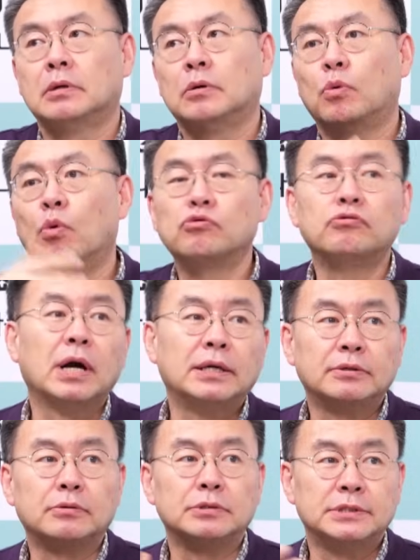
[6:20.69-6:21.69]
오고
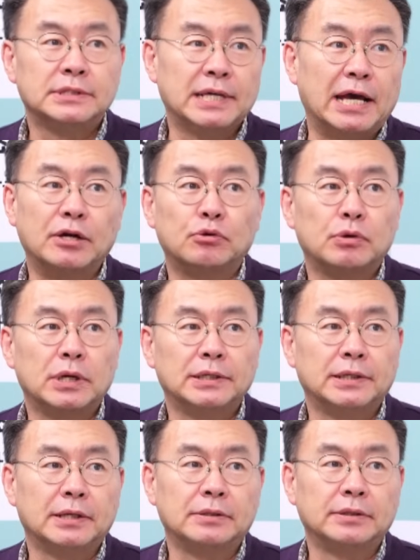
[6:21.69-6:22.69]
가는 것이 자유로워야
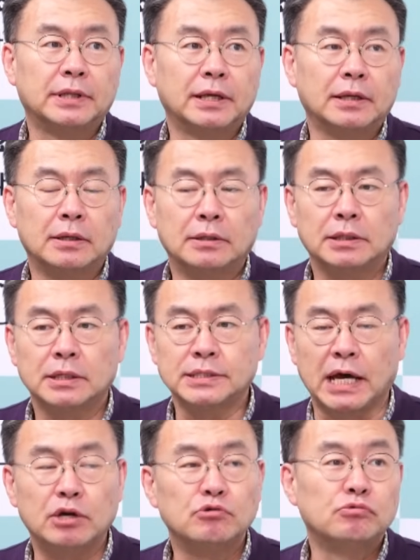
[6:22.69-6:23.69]
되는데 이게
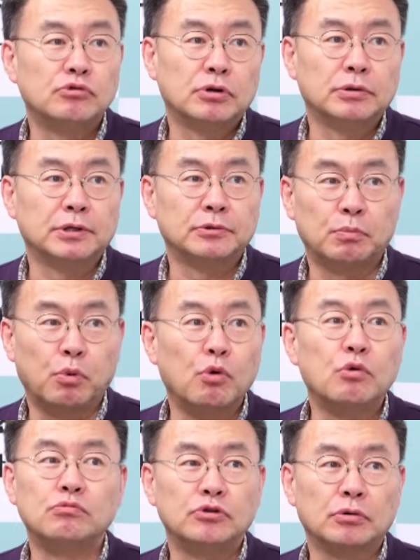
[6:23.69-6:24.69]
자유무역에서
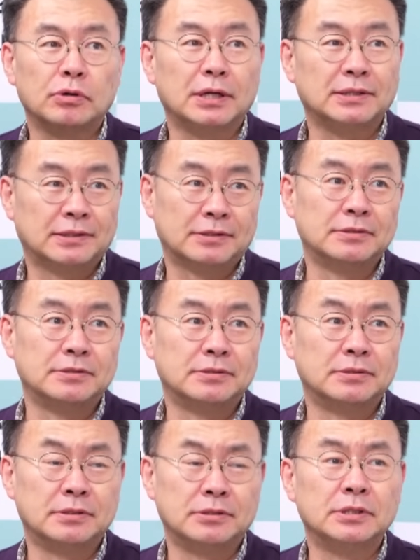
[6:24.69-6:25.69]
보호무역
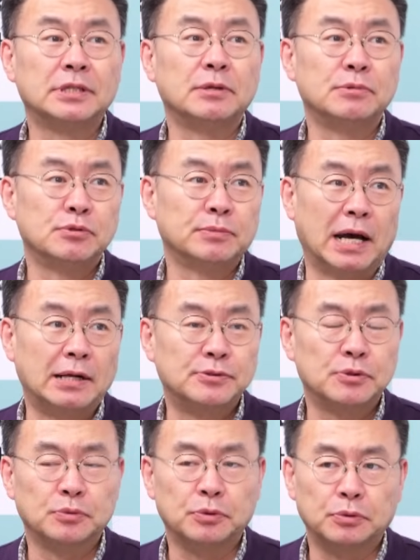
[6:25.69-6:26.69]
같은 느낌이 좀 날
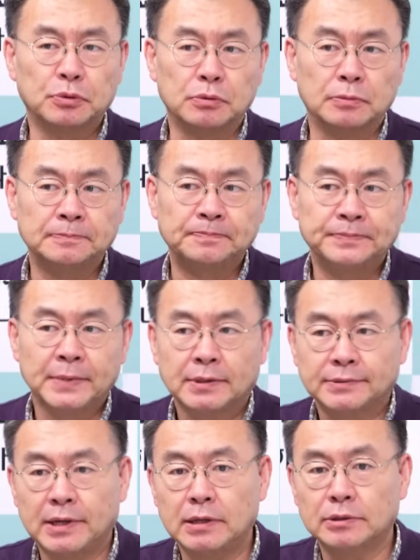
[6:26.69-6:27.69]
정도로
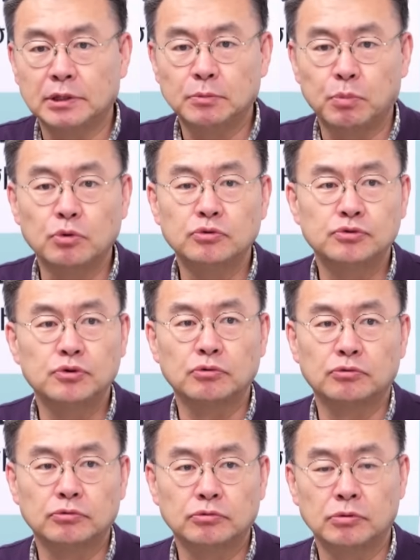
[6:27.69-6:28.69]
상들이
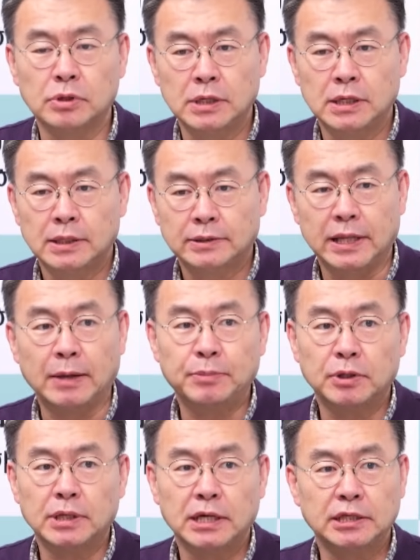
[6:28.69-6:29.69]
보수적으로 내
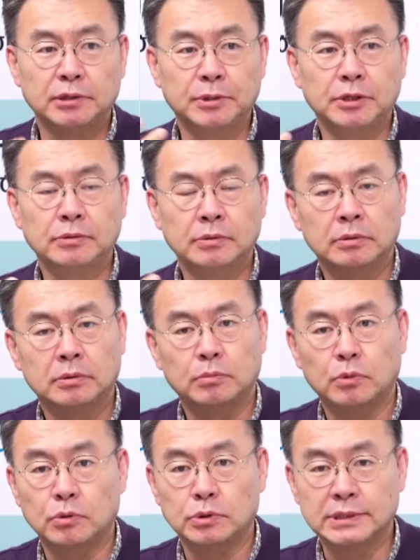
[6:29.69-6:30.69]
편 아니면
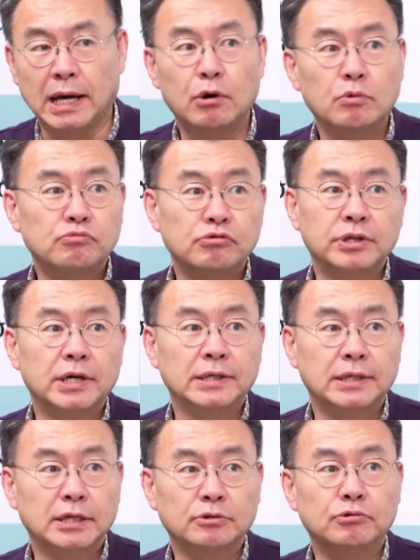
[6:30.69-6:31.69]
어, 자원 무기화
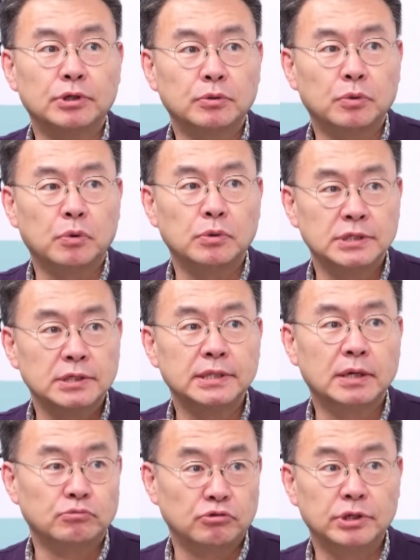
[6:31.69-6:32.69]
얘기도 있고
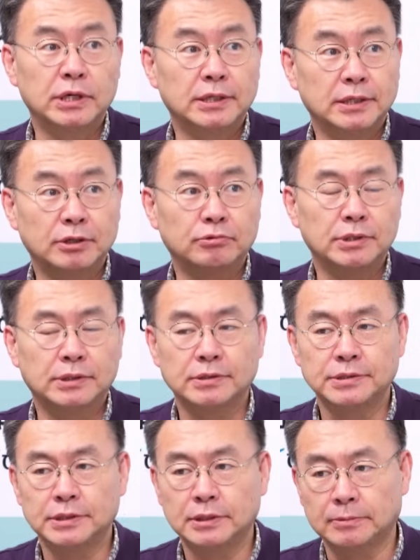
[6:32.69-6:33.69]
식량 무기화 얘기도
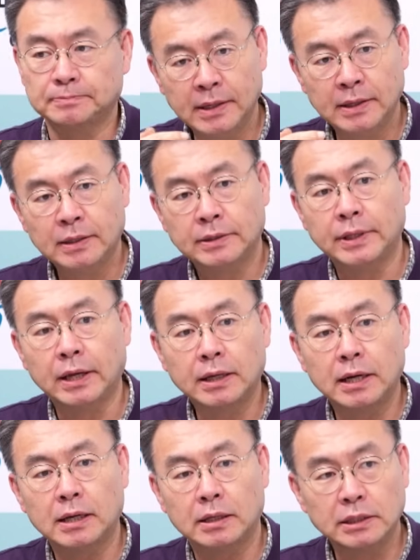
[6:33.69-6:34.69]
있듯이
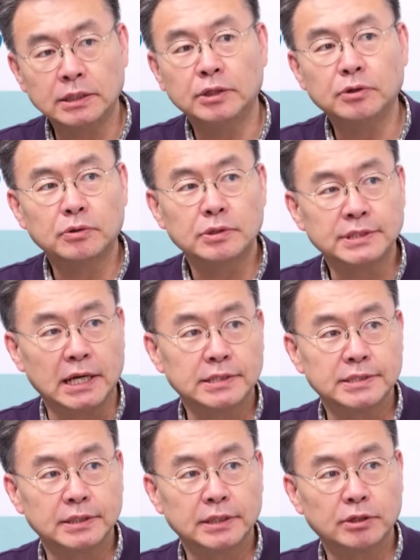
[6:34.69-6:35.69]
내가 있는 건 잘
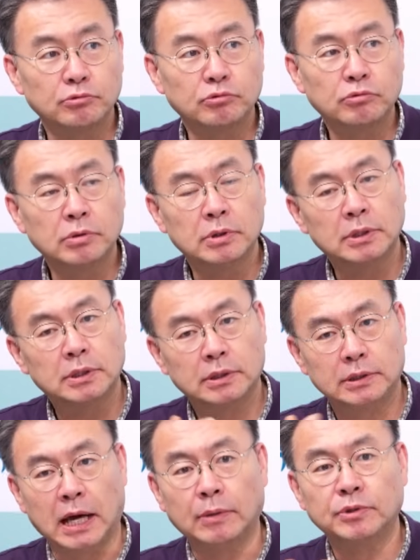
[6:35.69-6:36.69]
지키고
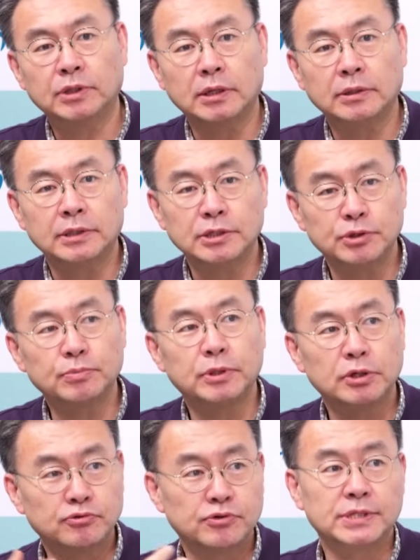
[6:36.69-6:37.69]
남들한테 쉽게
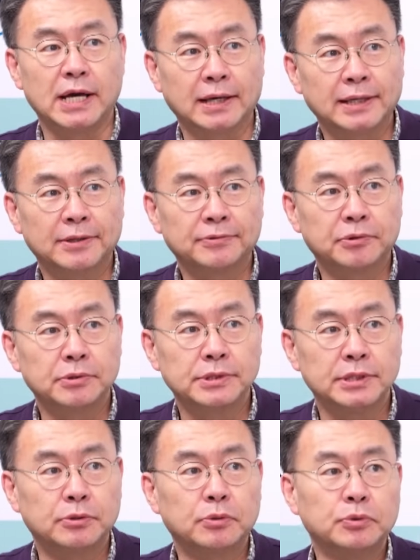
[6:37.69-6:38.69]
주지 않겠어 이제
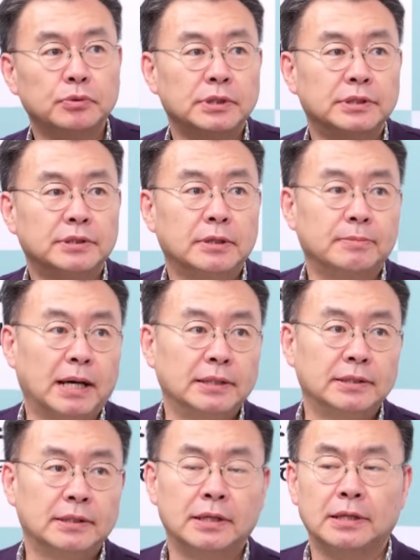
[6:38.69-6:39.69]
이런 논리들이
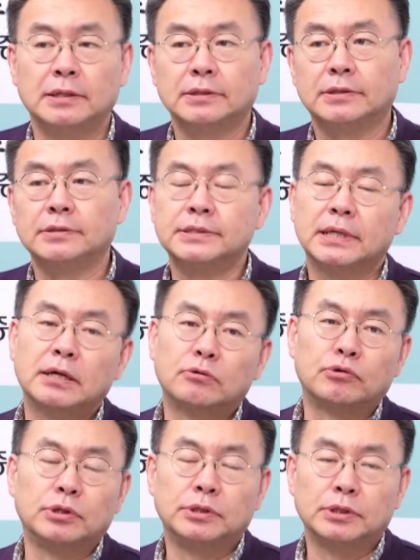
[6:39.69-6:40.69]
많이
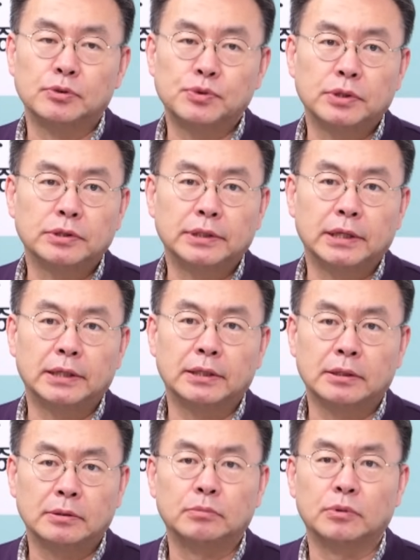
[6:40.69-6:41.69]
등장하고 있는 게 최근의
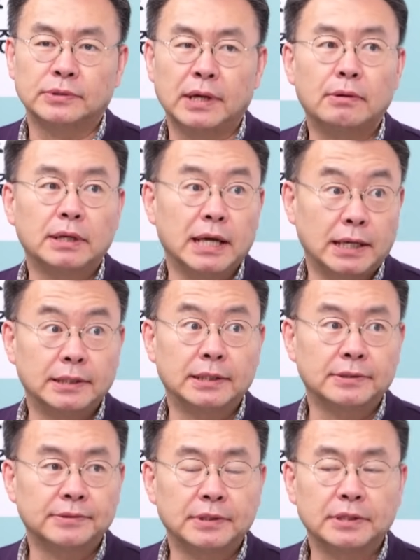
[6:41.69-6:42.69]
뭐 상황이 아닌가
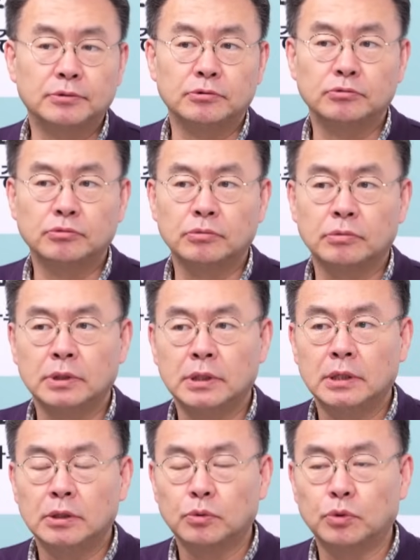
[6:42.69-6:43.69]
생각이 들고
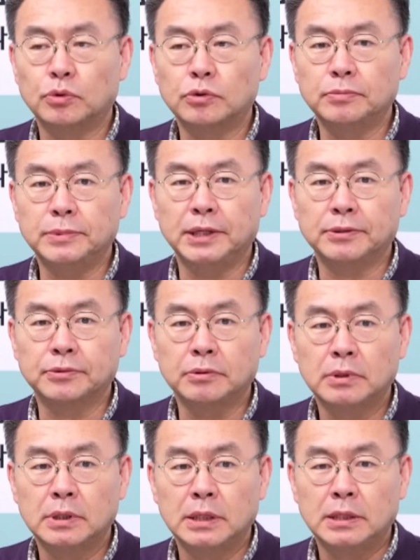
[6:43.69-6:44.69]
그런 의미에서
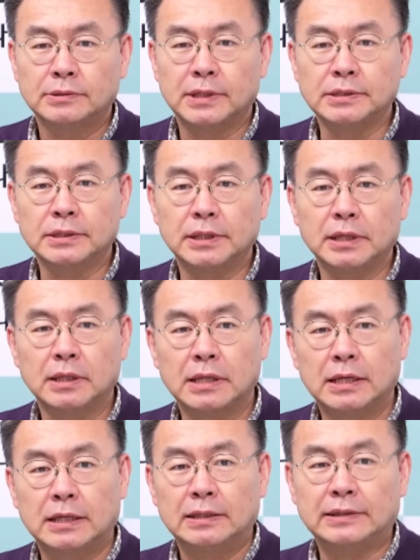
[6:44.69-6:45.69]
사실 이게
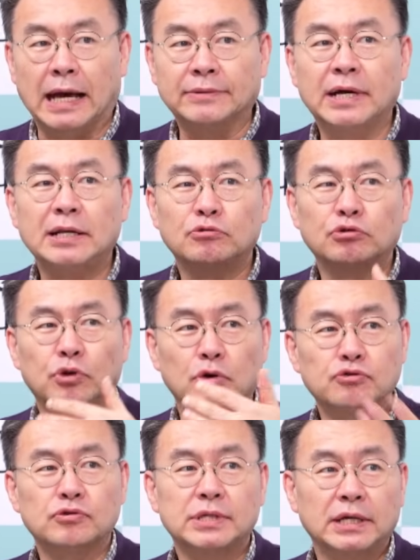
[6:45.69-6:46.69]
나 살고 너
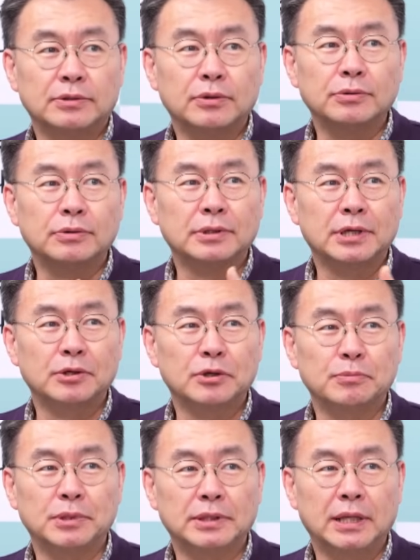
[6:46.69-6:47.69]
죽자 이런
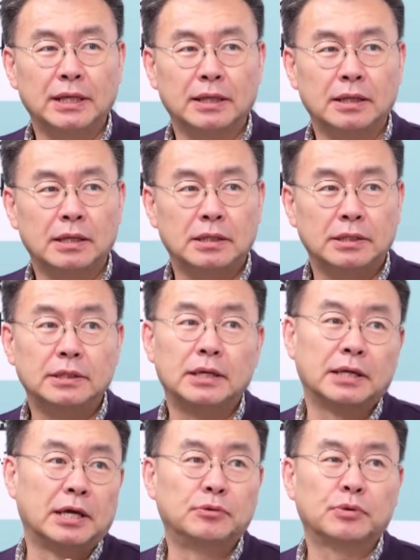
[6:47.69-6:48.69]
개념인데 이게
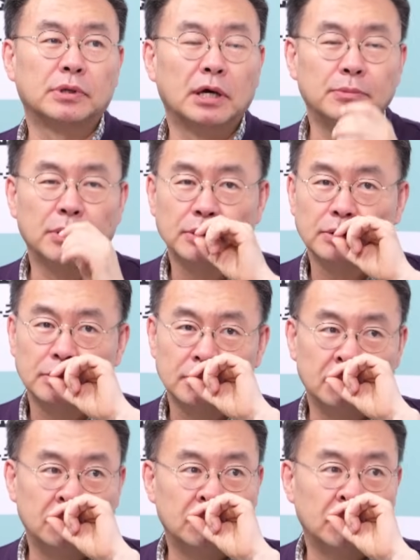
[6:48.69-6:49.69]
계속
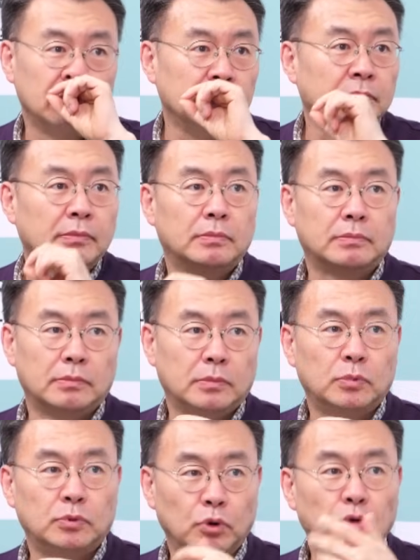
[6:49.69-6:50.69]
가면은
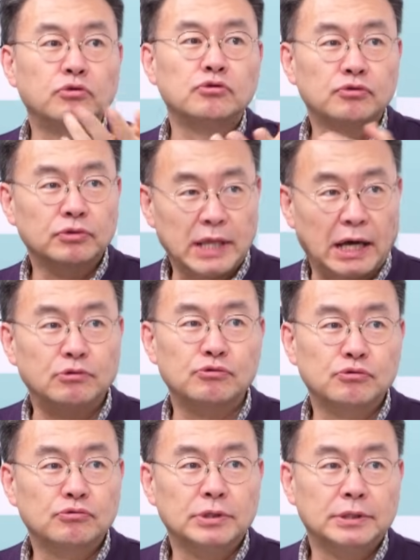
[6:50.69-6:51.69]
너도 죽고 나도
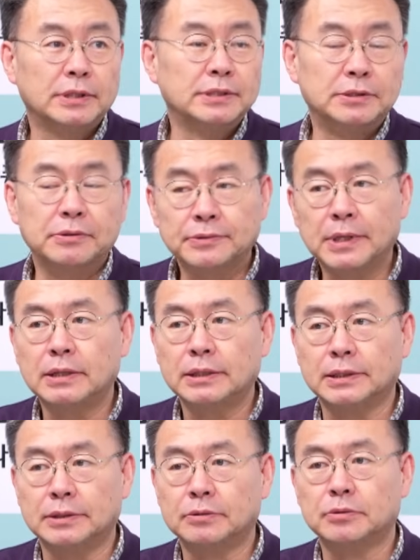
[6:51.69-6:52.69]
죽고 그렇죠. 이런 상황이
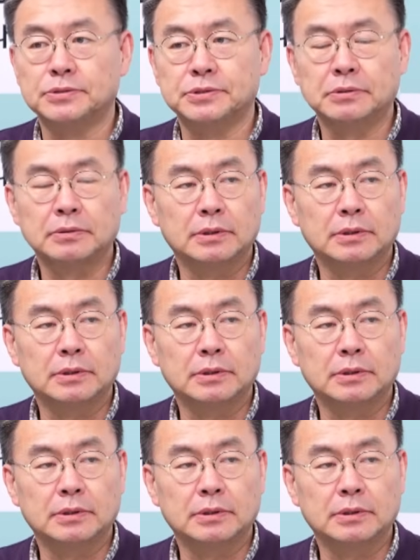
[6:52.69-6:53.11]
되는 거죠.